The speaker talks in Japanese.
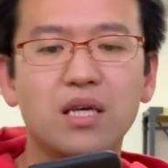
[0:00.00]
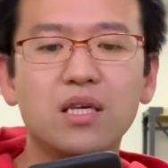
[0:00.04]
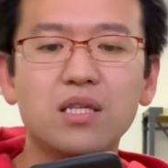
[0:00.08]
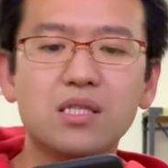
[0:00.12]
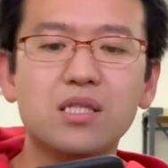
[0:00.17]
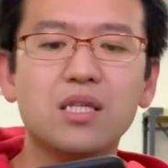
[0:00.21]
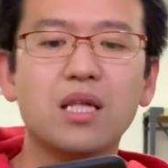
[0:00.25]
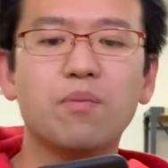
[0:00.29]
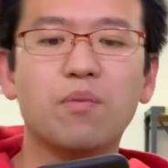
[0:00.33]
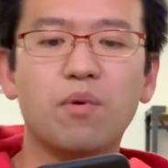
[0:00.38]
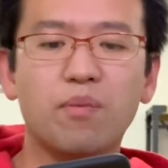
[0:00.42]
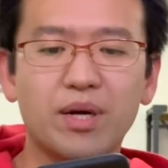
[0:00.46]
い
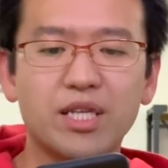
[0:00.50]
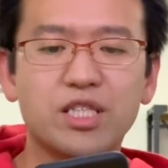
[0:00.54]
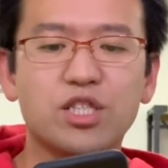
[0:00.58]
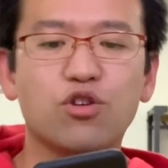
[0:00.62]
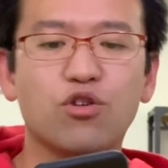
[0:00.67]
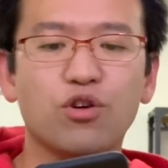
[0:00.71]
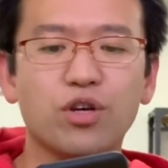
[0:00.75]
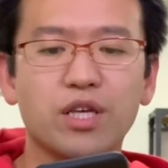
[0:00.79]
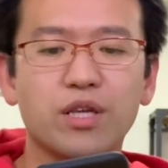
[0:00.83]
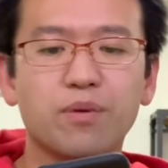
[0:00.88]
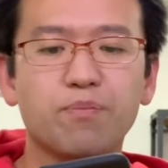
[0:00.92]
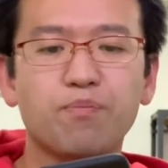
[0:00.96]
つでも
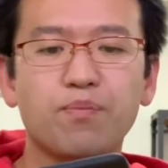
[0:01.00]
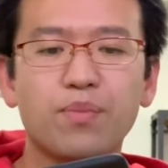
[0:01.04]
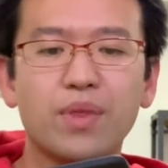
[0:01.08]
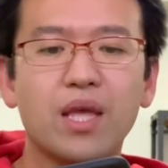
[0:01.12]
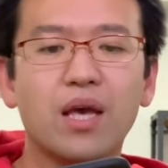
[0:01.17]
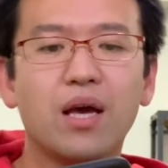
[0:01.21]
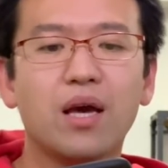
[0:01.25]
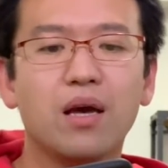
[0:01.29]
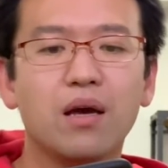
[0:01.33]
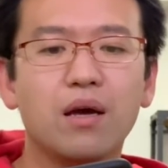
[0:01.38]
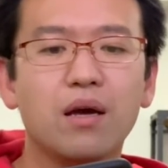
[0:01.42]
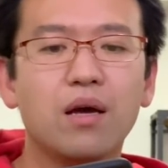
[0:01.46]

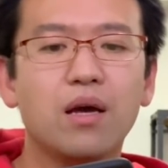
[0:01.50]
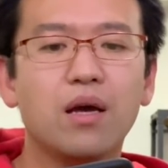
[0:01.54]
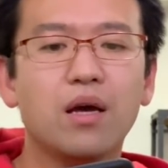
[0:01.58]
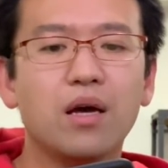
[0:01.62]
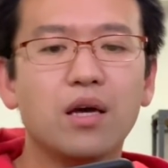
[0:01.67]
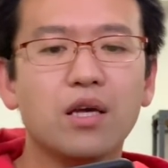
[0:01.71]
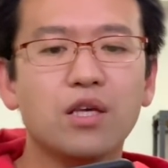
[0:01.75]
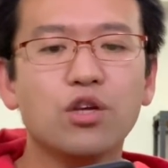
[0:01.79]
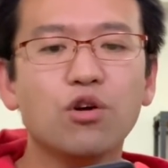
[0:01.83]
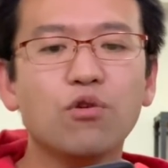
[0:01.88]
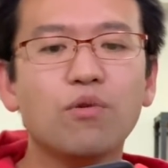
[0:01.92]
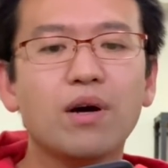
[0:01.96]

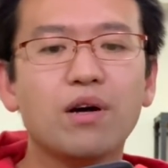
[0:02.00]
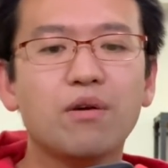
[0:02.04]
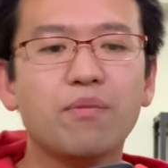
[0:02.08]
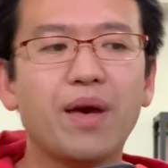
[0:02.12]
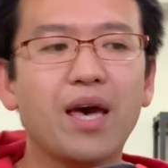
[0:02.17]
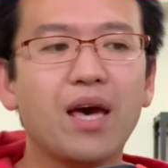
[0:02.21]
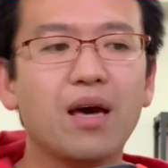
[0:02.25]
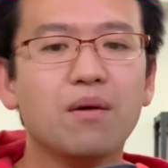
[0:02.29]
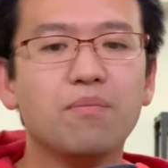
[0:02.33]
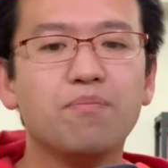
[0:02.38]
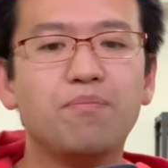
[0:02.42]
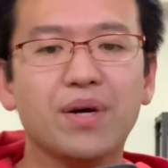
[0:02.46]
バチコイ。4枠
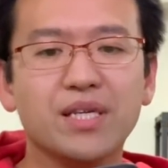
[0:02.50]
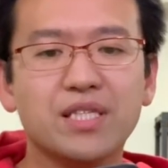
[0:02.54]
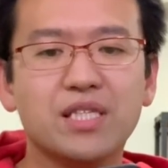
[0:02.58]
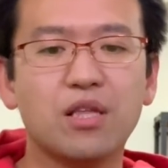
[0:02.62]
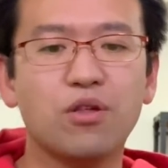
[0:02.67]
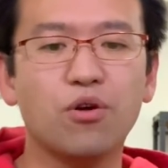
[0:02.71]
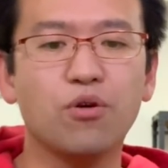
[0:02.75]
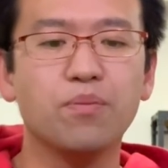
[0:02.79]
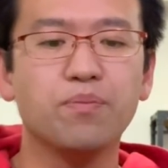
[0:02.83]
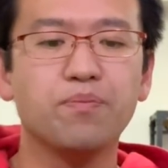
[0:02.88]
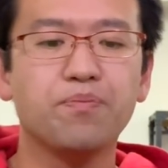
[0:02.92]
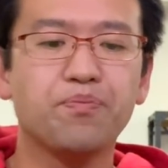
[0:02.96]
目、
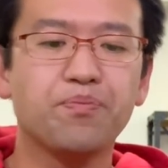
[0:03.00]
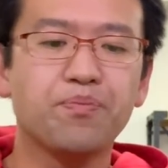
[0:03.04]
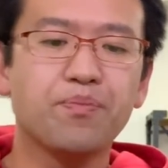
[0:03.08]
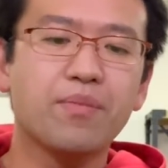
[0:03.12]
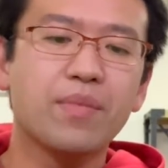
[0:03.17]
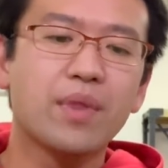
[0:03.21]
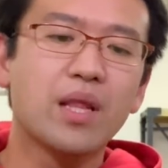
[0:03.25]
バステト。